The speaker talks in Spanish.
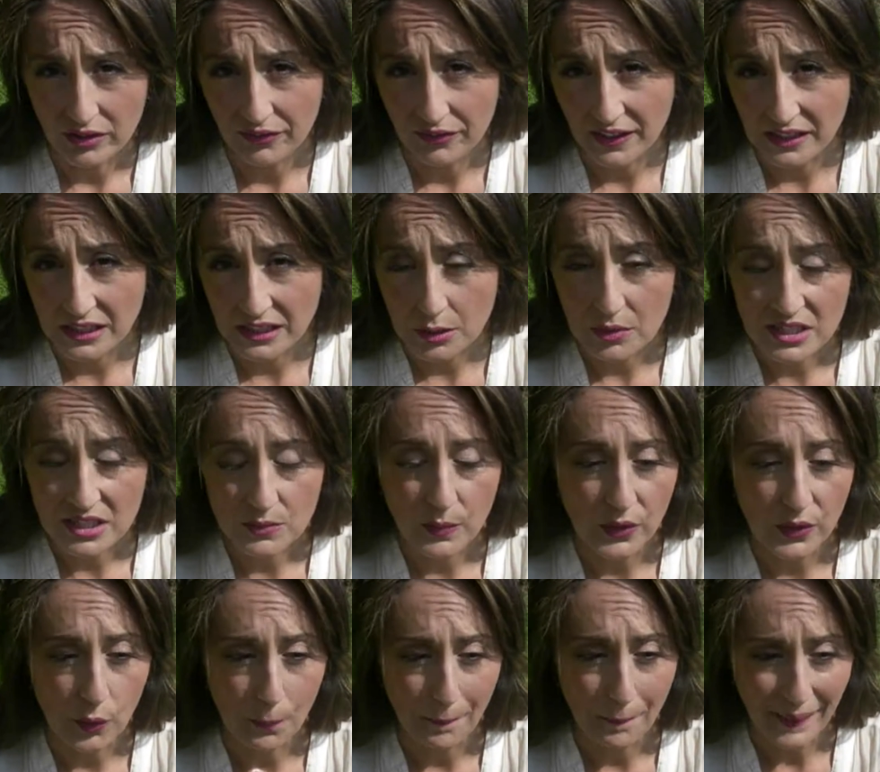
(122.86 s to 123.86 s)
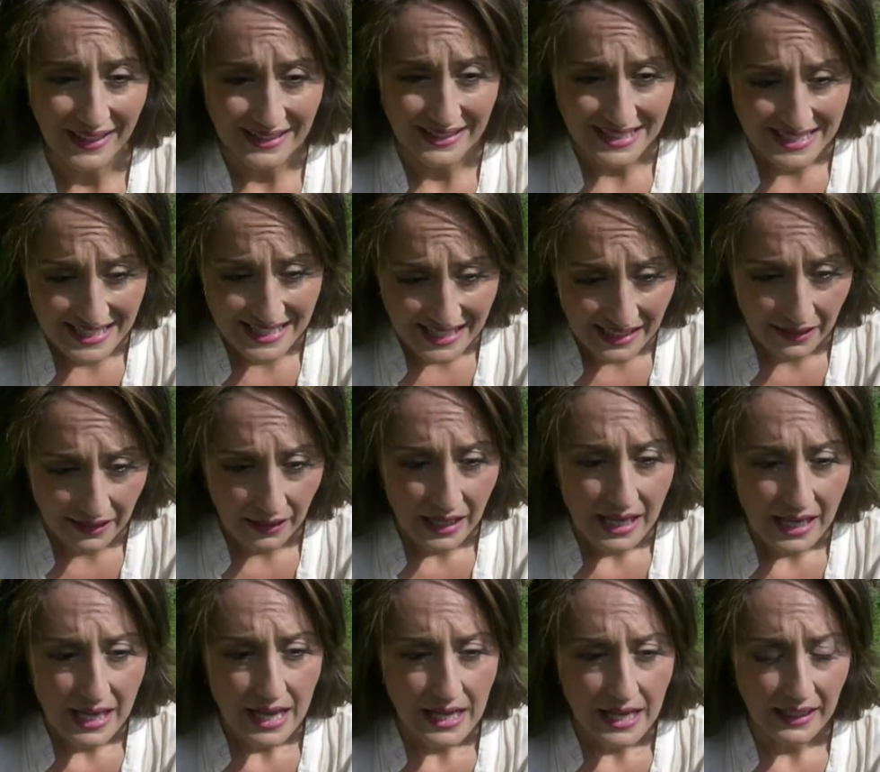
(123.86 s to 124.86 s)
sí que son efectivas, pero pensar
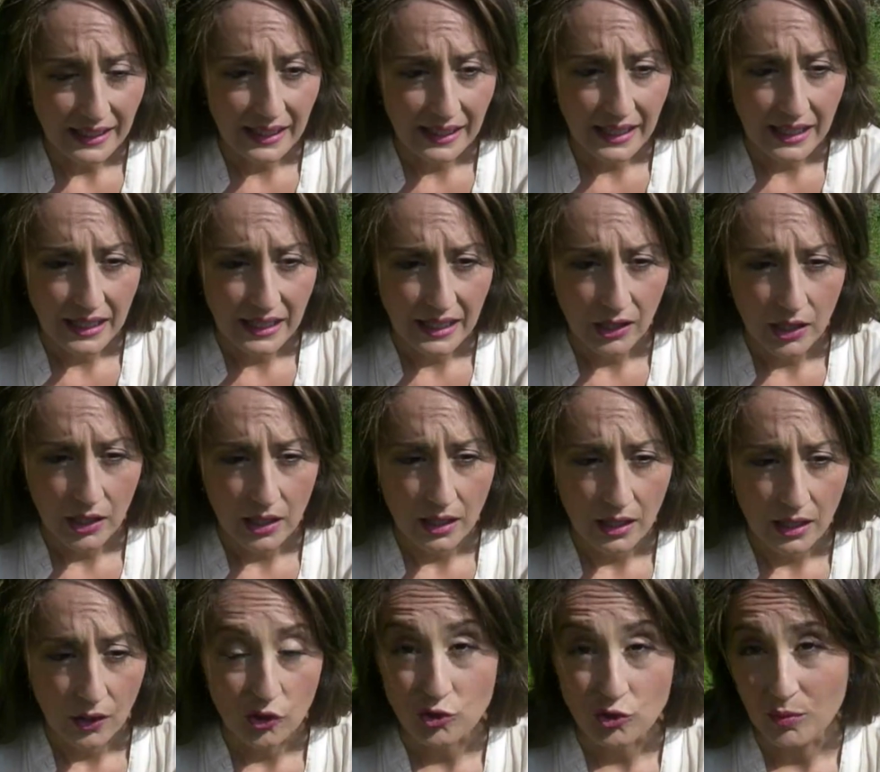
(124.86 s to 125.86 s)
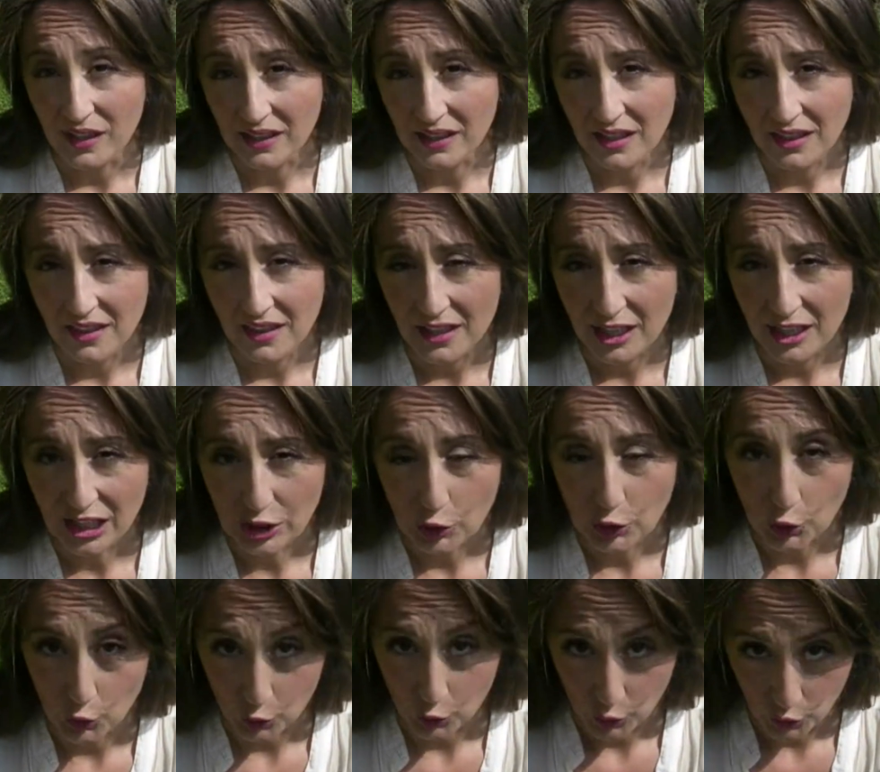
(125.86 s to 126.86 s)
que os va a crecer
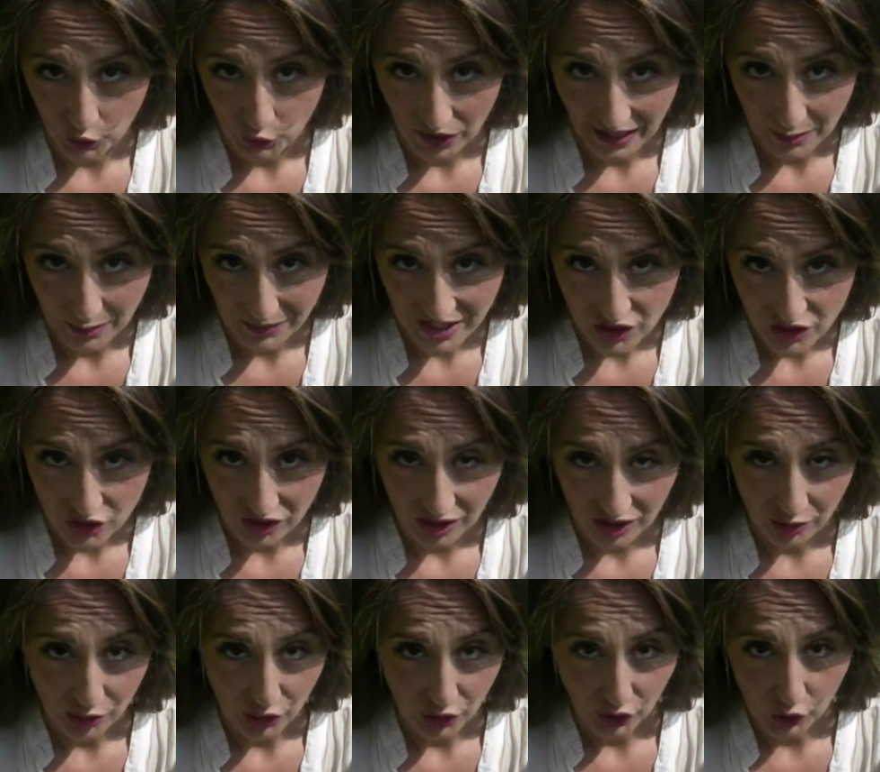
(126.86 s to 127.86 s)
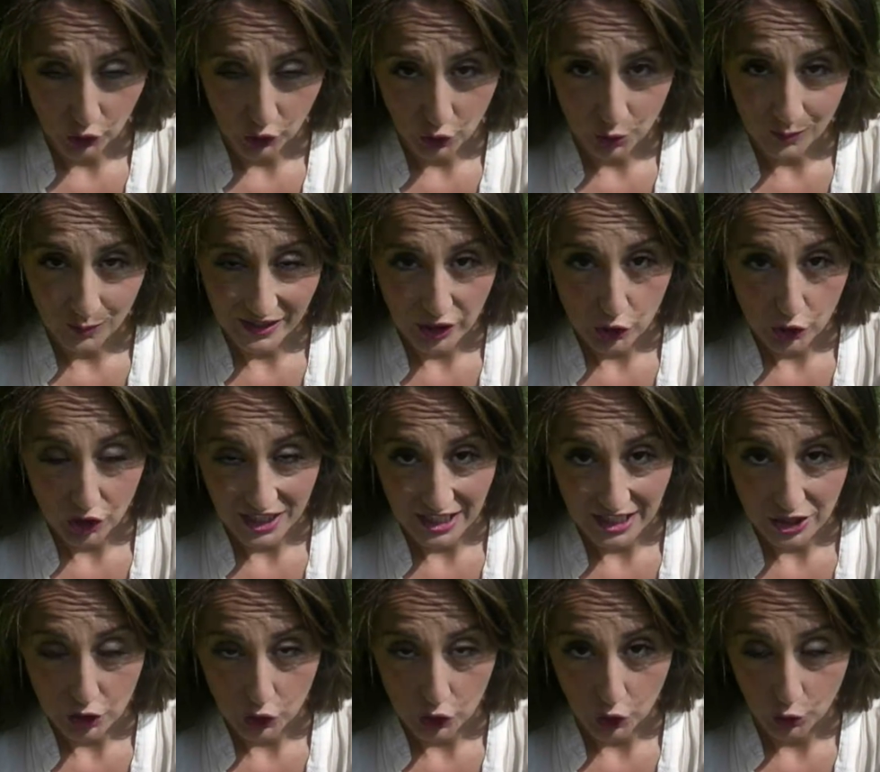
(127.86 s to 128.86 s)
todo el vello. Y cuando digo todo el vello,
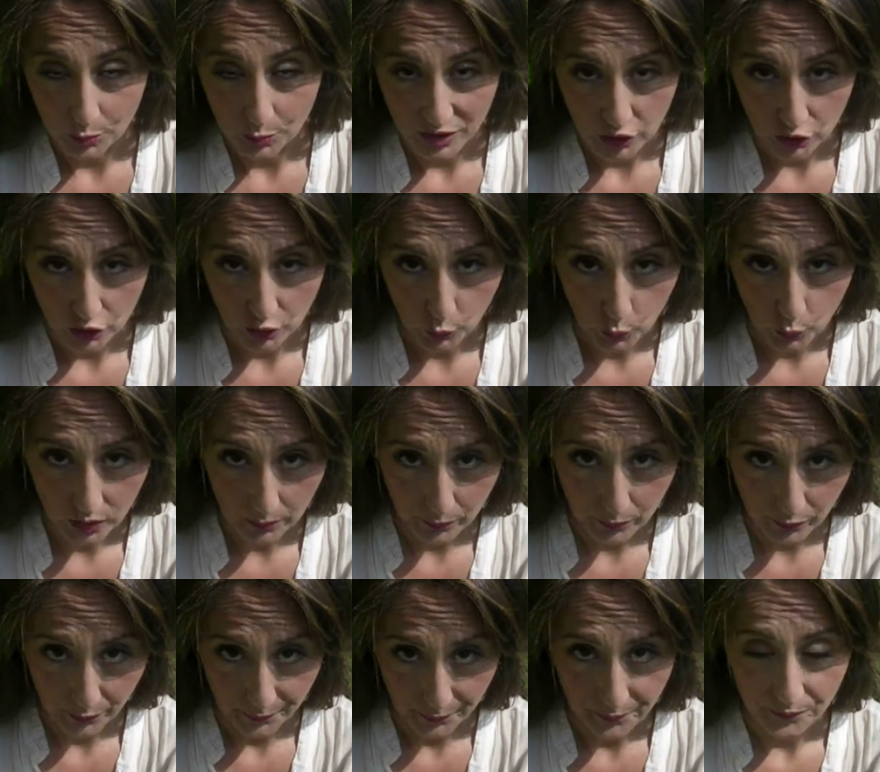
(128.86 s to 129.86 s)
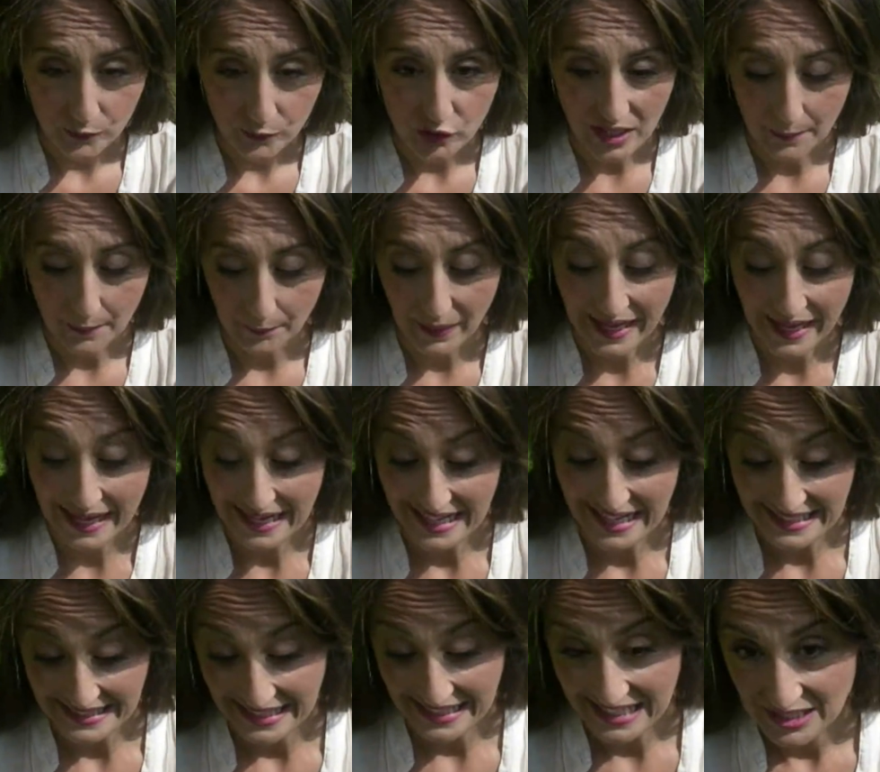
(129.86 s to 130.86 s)
es todo el vello del cuerpo. O sea, a
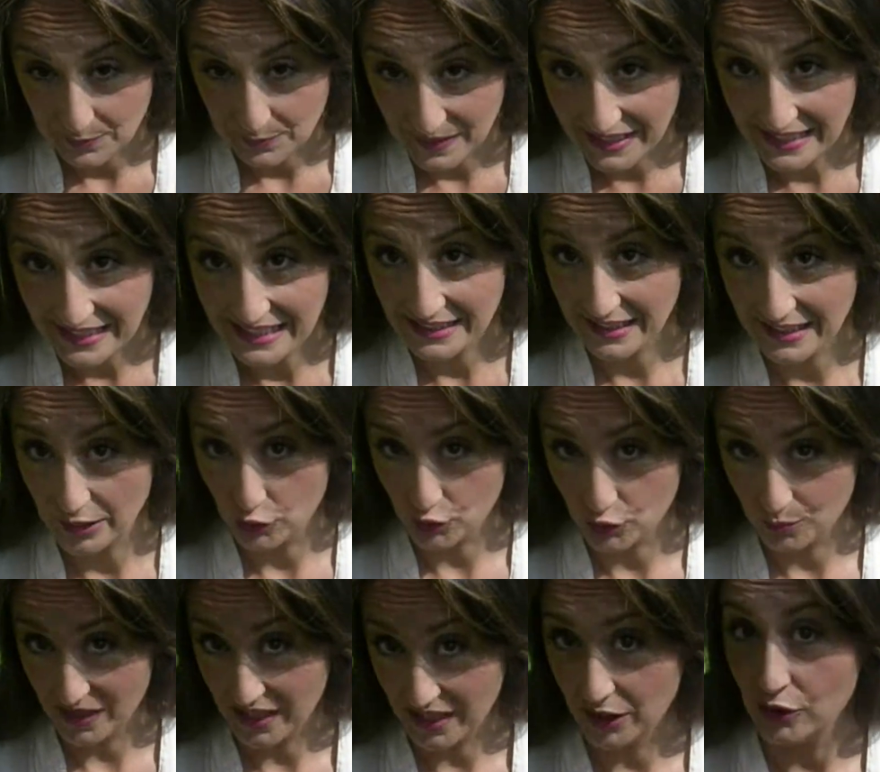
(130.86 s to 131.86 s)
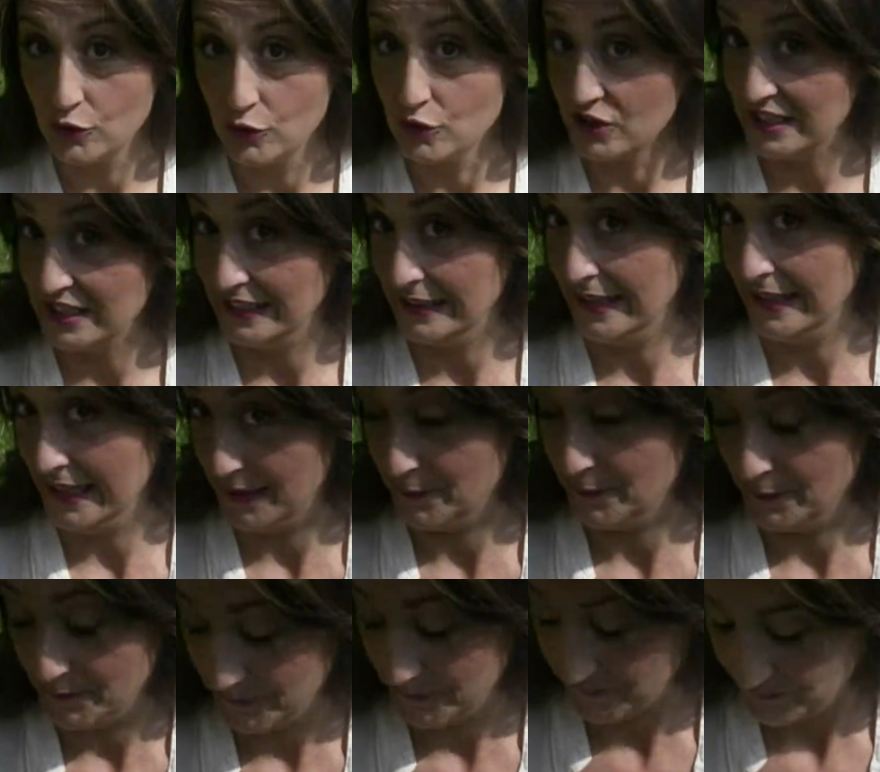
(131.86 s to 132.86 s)
la de las piernas, de los brazos, el
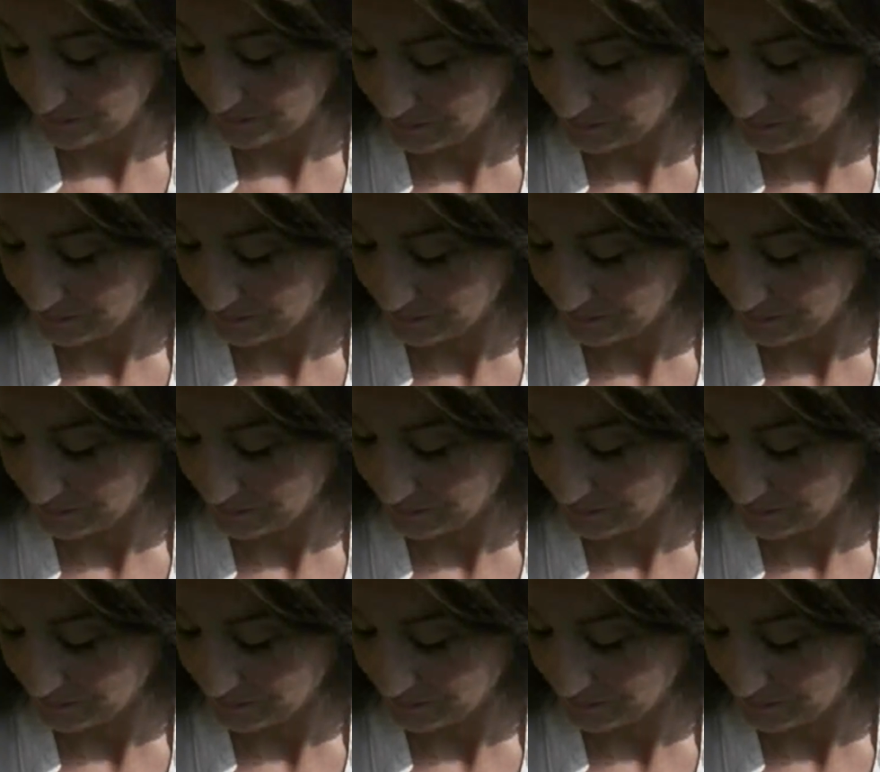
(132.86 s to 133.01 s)
de